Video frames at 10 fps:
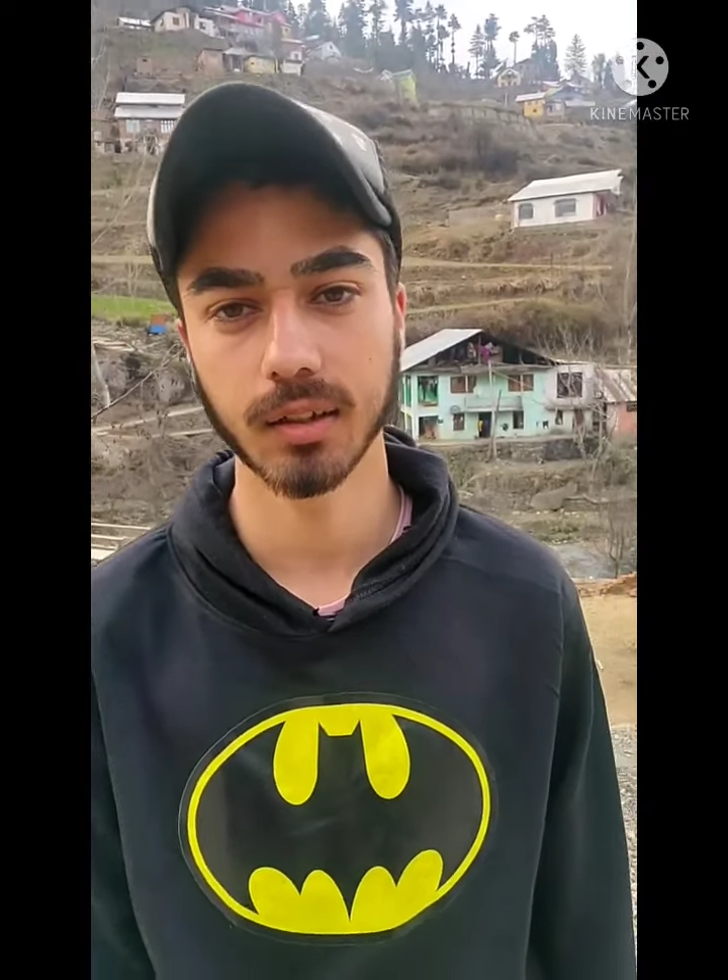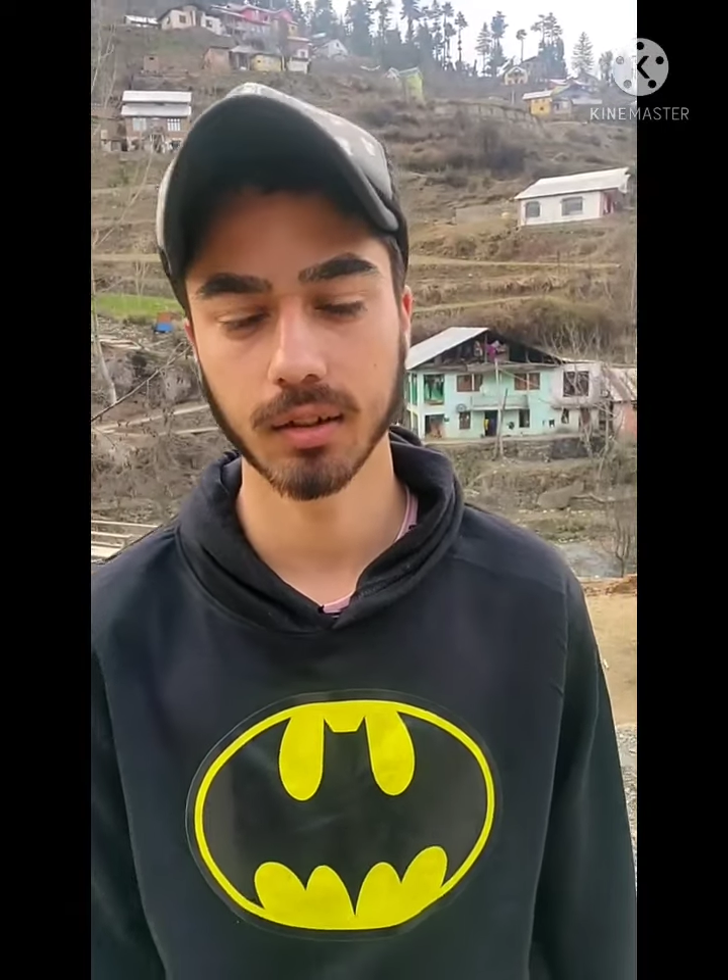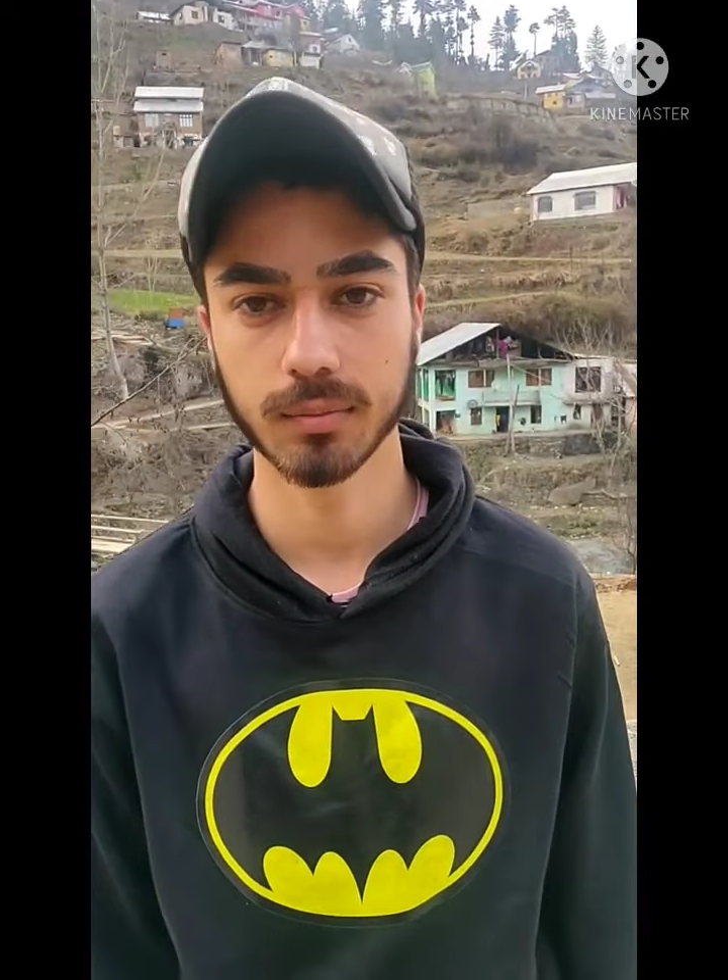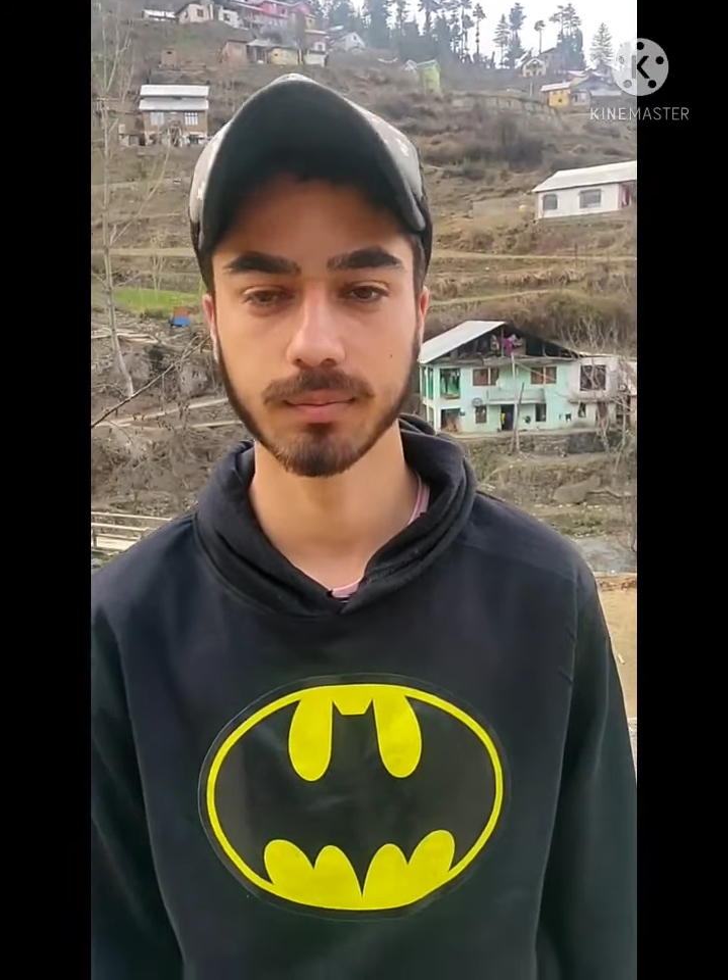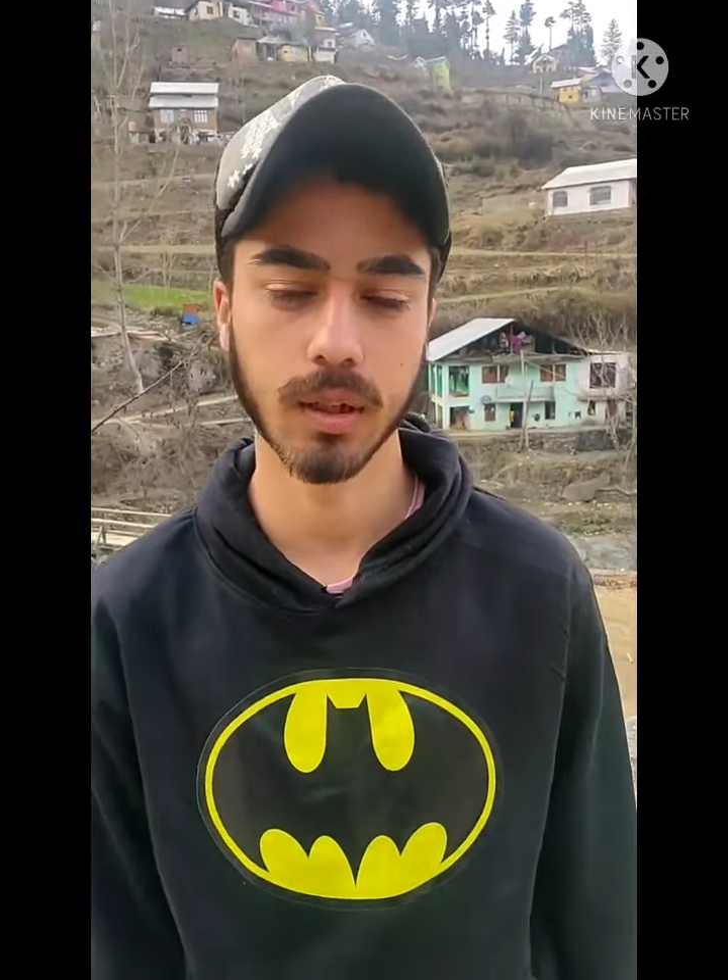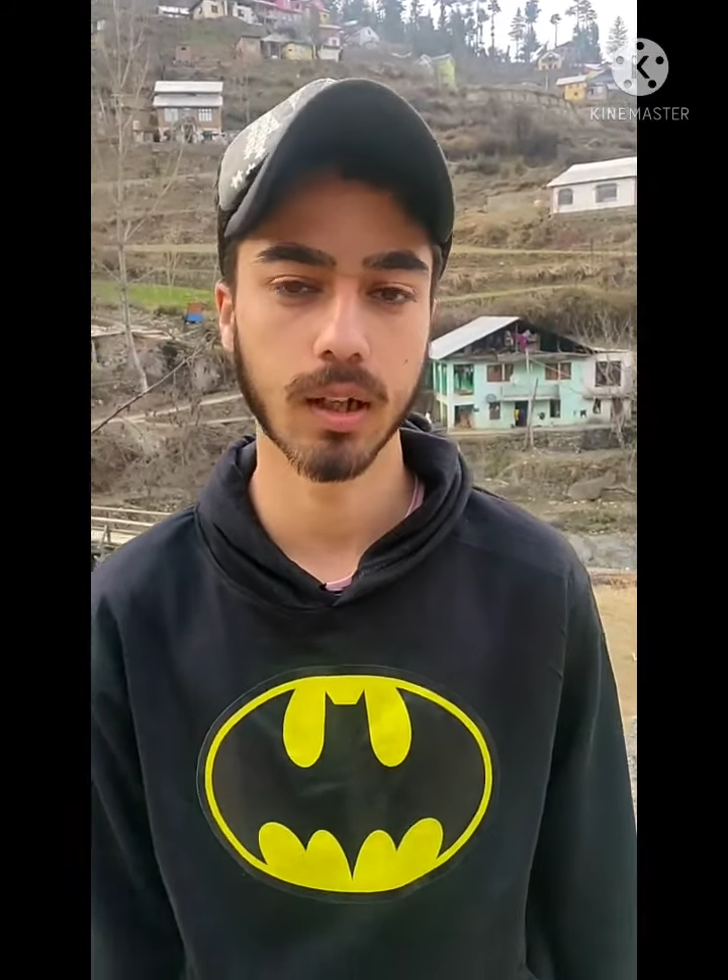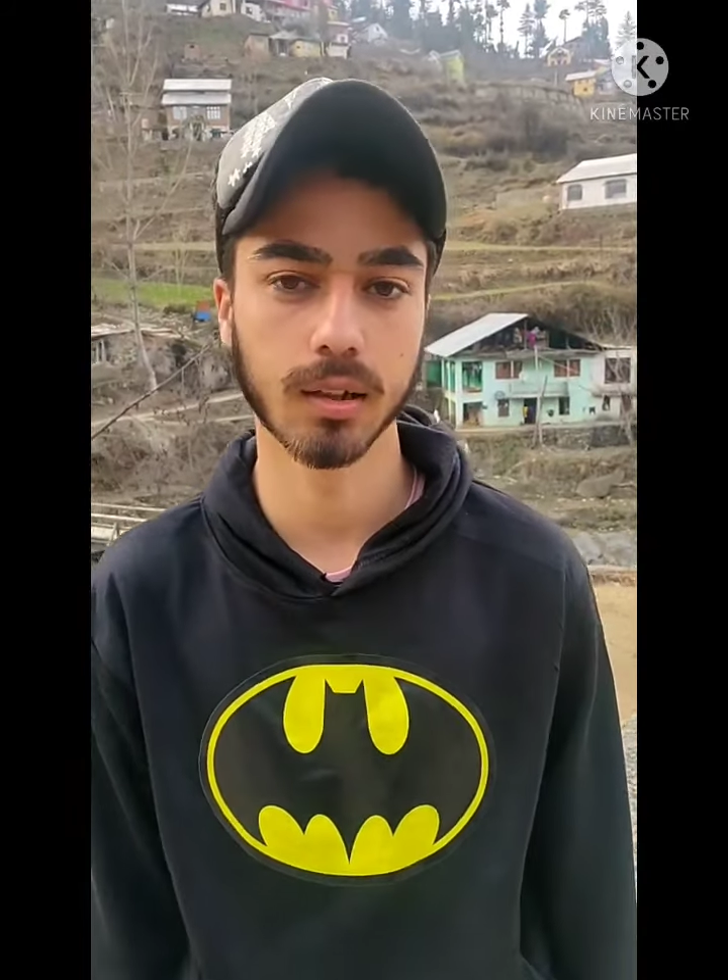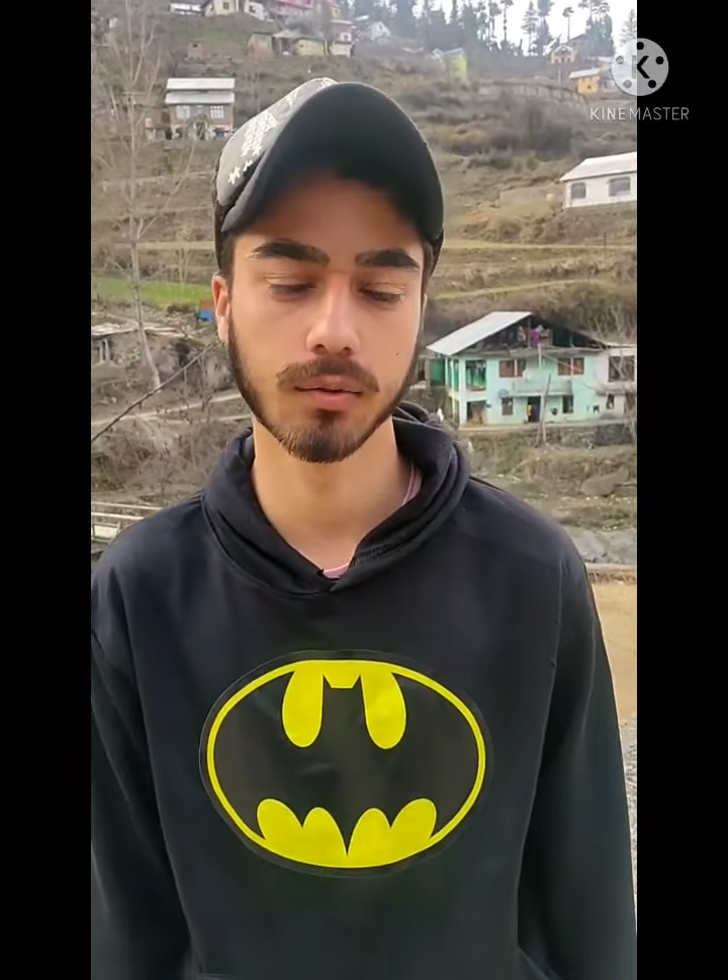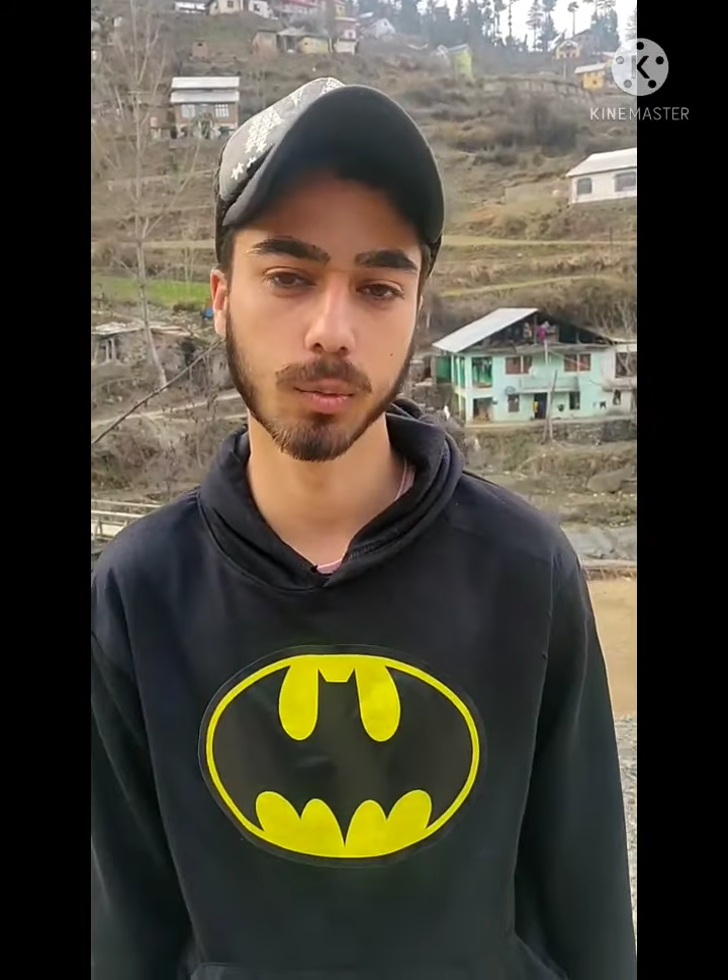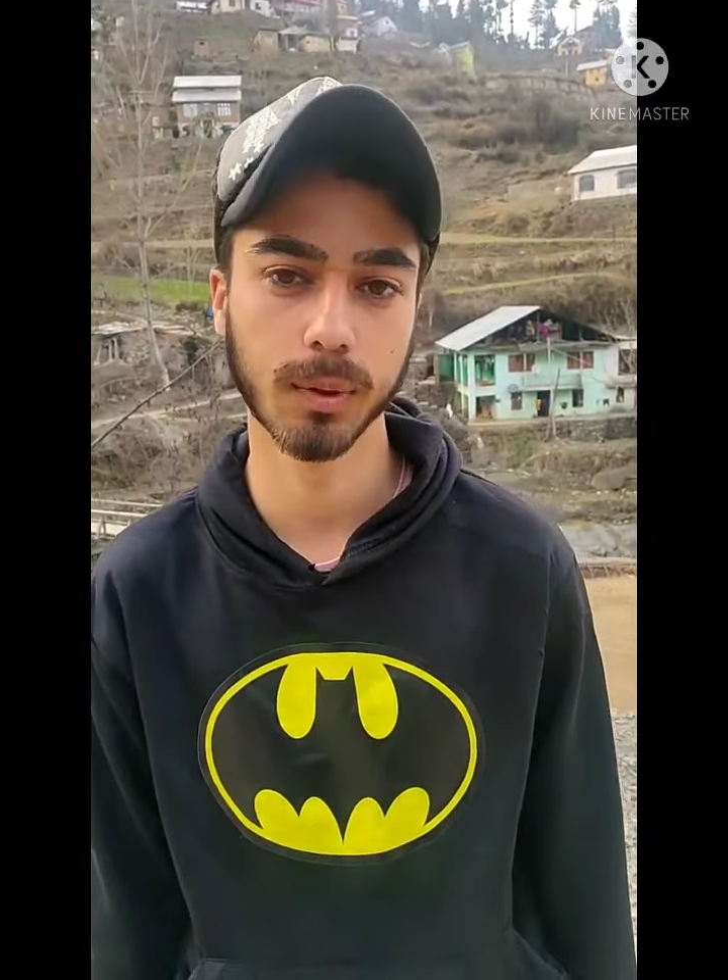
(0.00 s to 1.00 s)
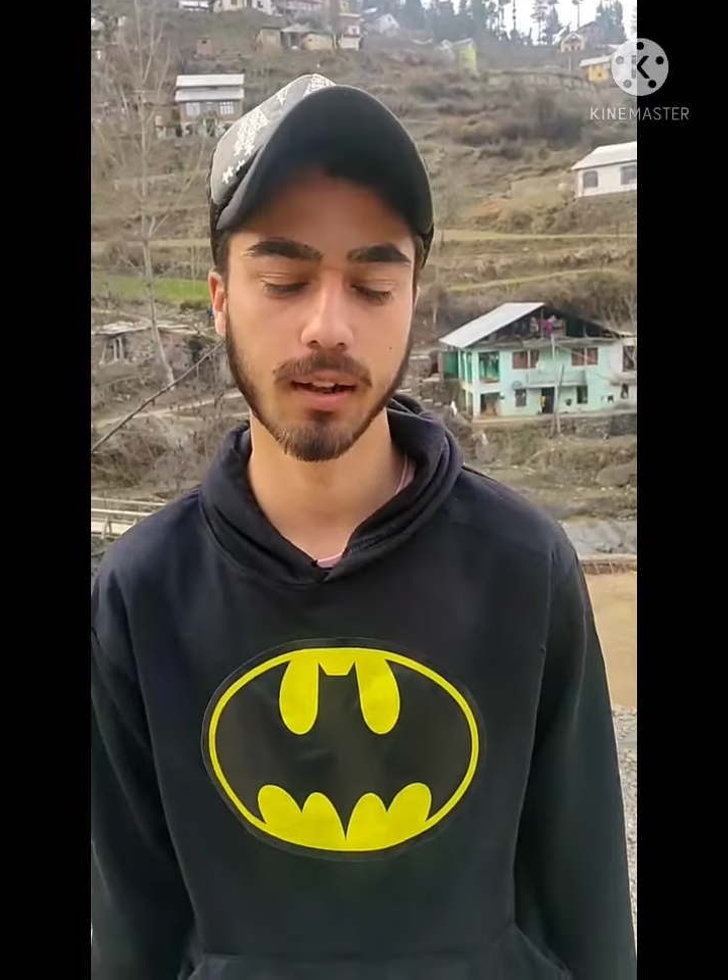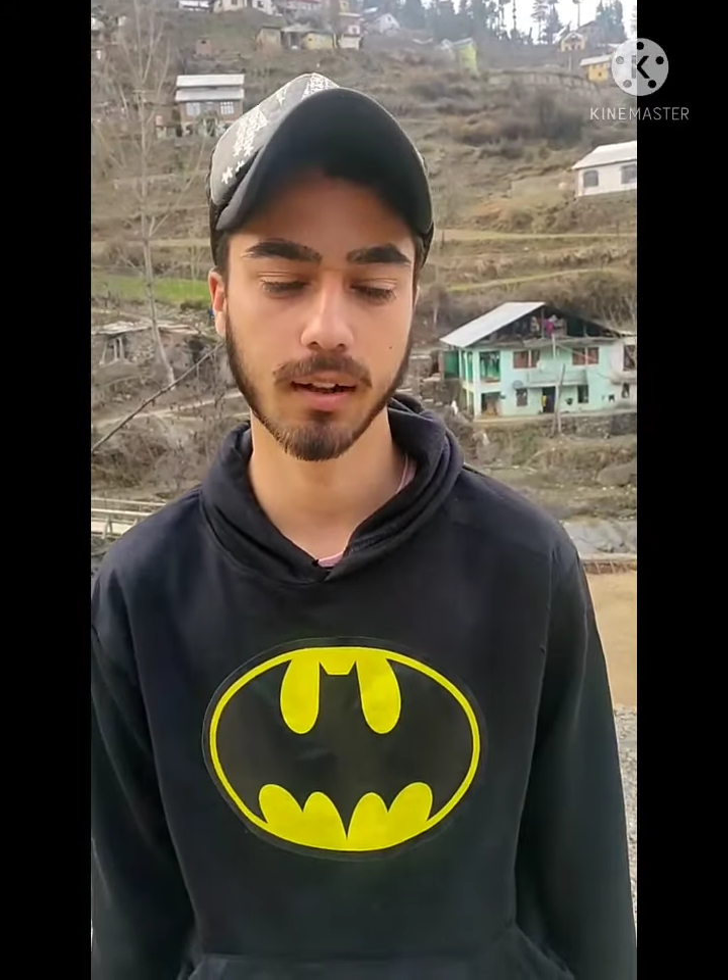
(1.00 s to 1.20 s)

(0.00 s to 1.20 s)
अच्छा अच्छा हाँ, वो भी